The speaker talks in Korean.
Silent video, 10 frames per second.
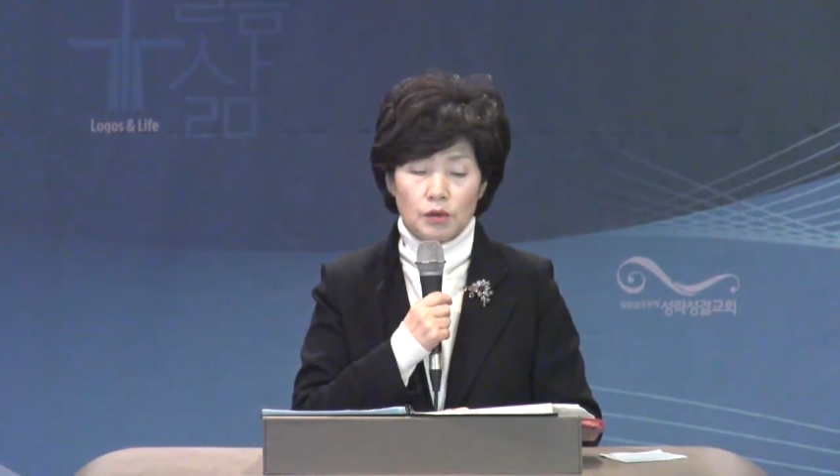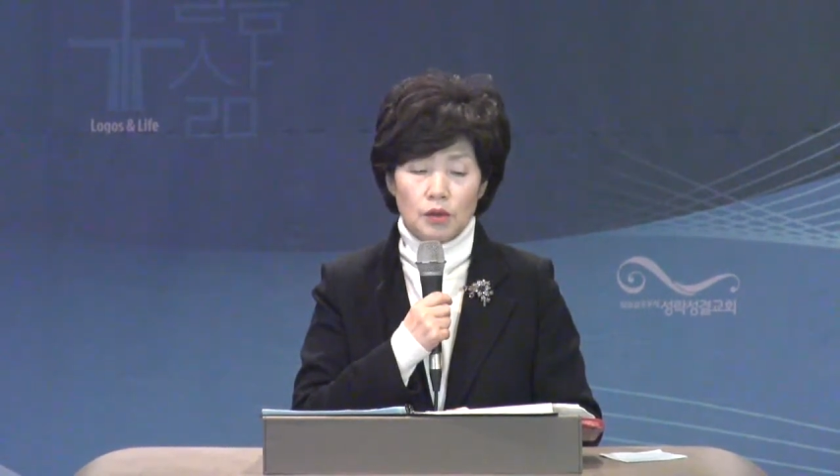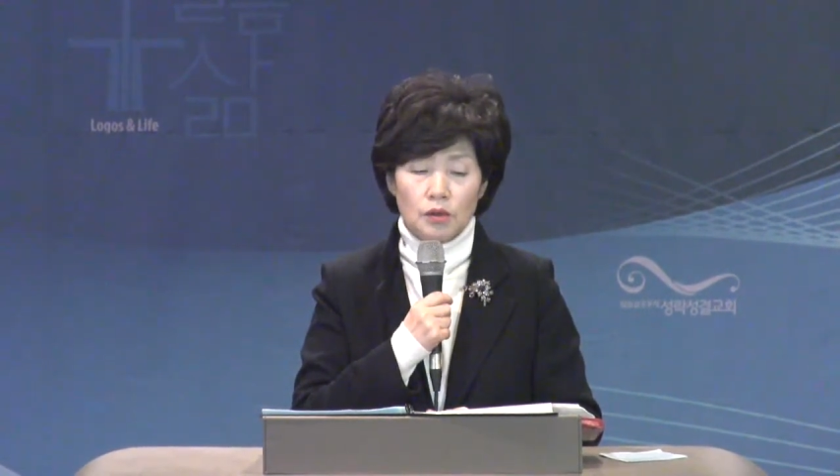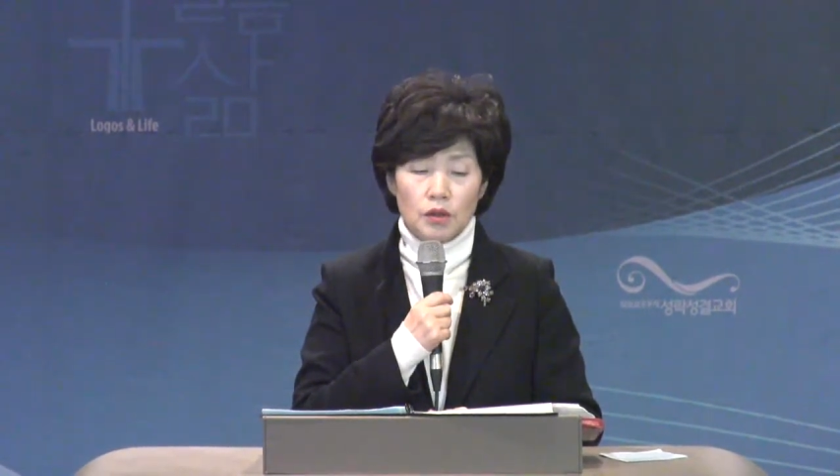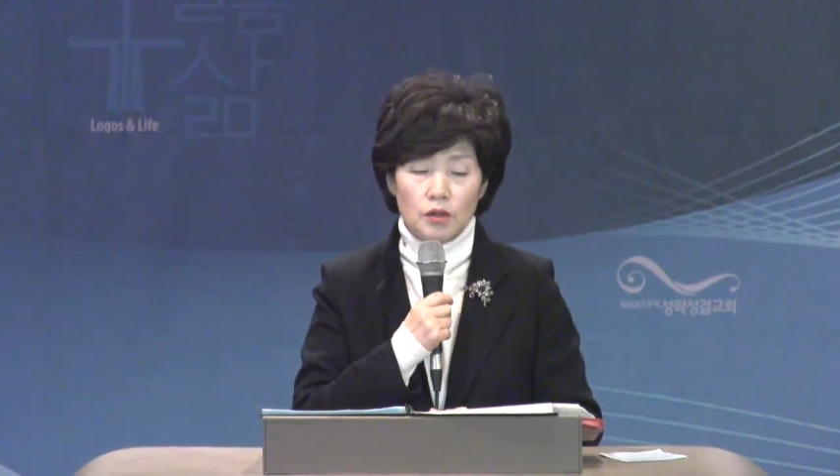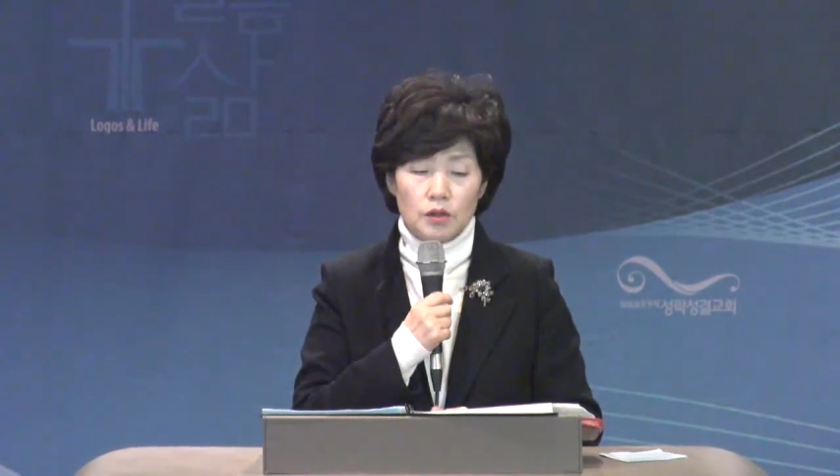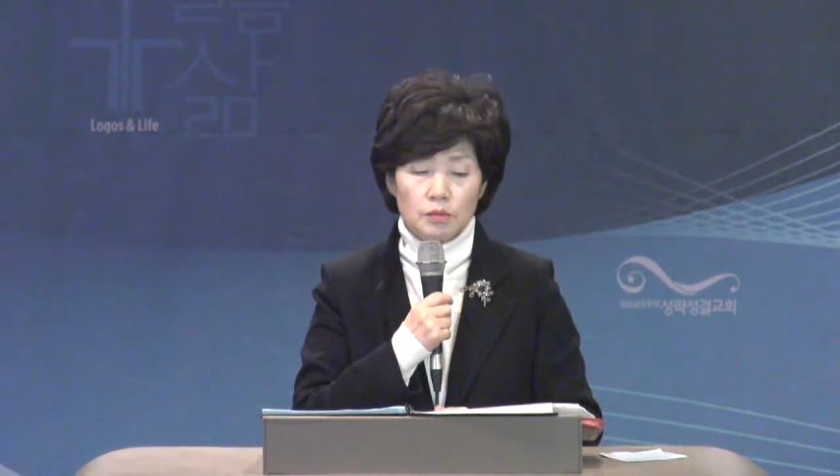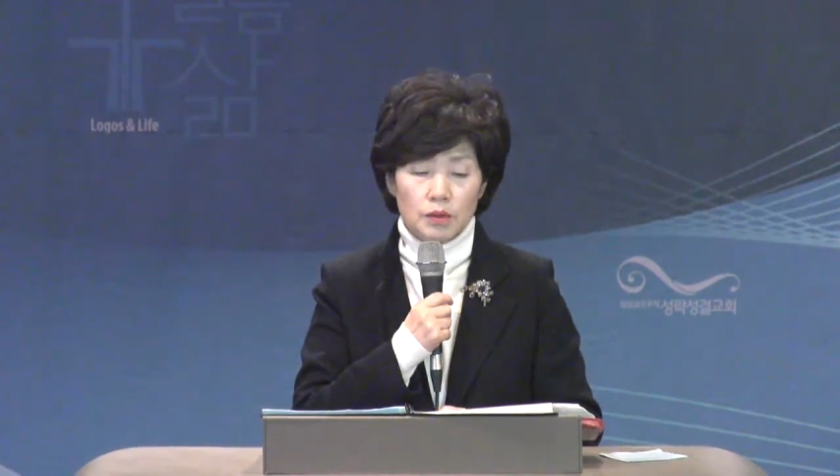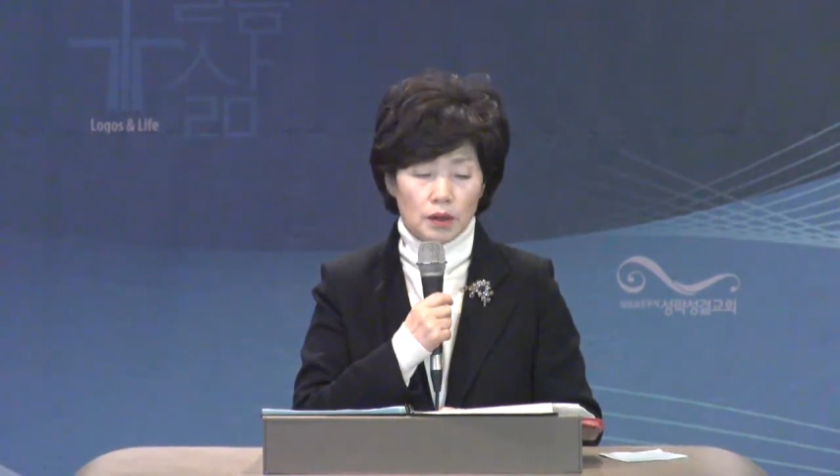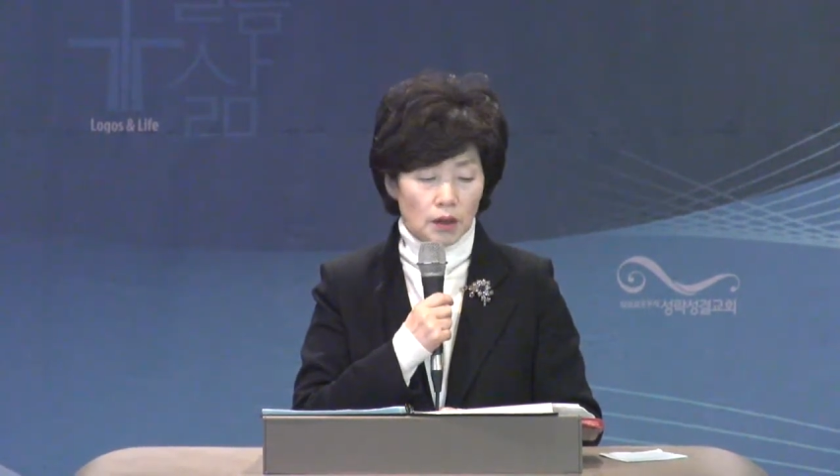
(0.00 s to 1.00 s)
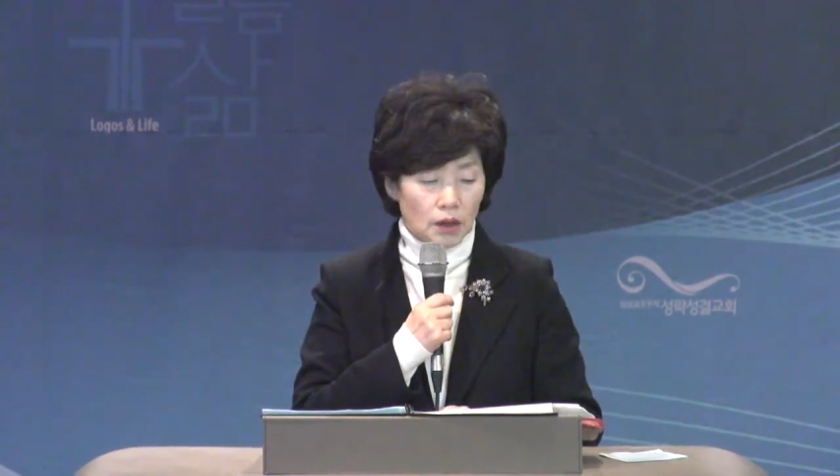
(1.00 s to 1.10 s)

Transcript: 선언되었습니다.